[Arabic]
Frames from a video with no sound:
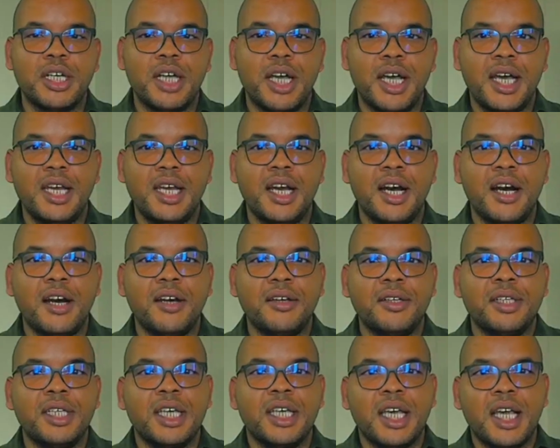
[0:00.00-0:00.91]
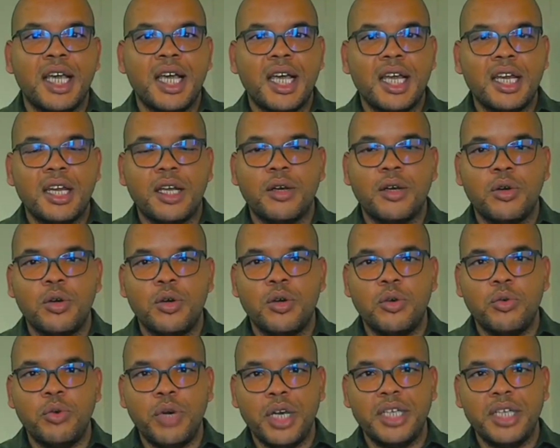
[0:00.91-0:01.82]
على خلق
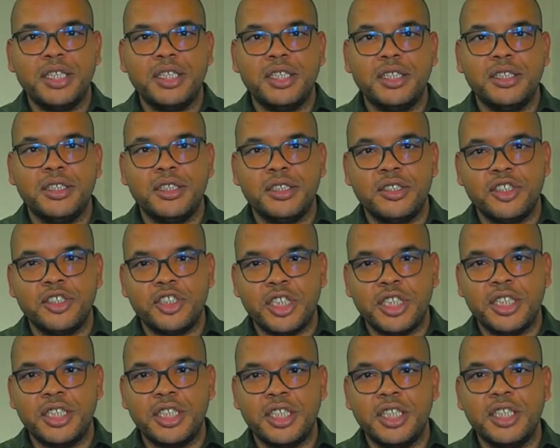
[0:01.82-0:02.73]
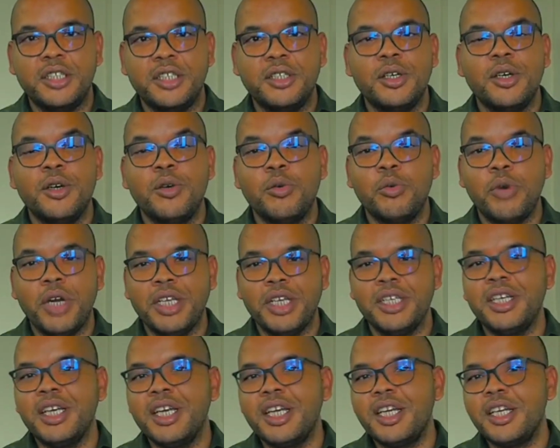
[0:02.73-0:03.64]
وعي جديد
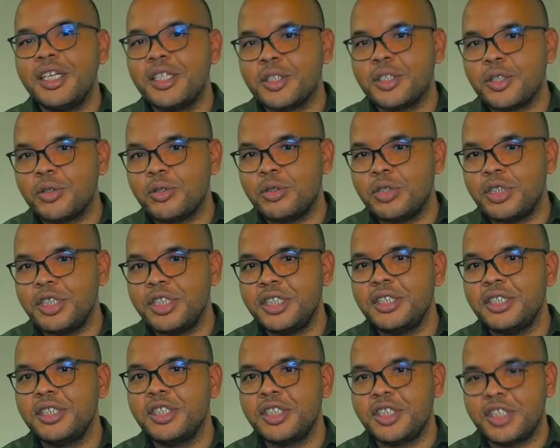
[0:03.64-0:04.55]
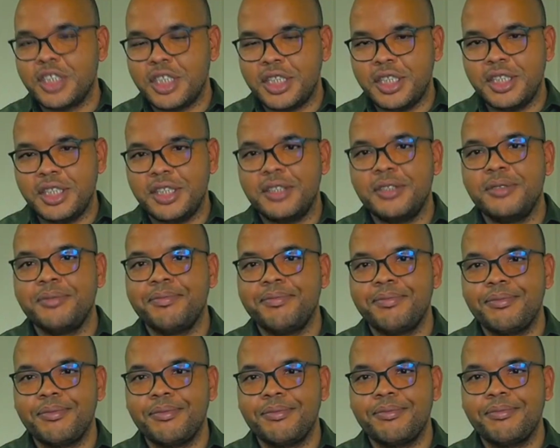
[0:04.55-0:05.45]
وعي الكتروني جديد
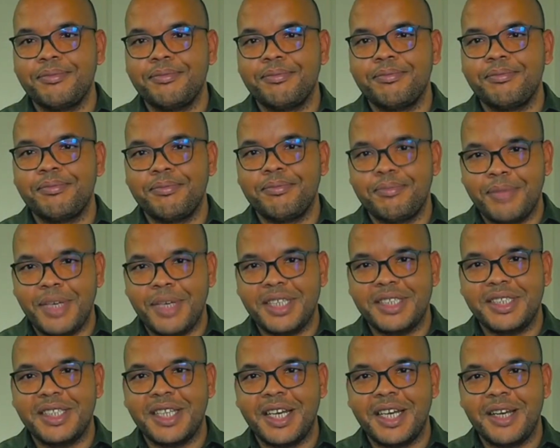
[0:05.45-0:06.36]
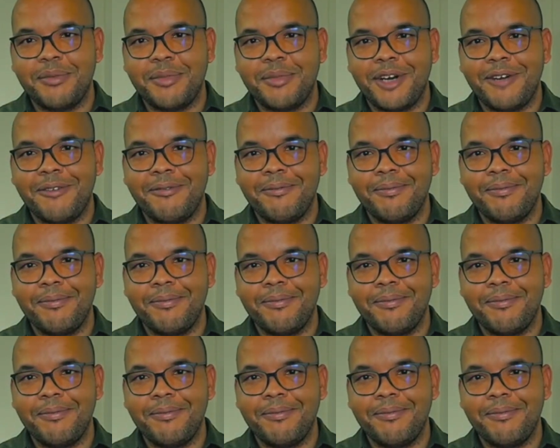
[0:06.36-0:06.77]
مع السلامه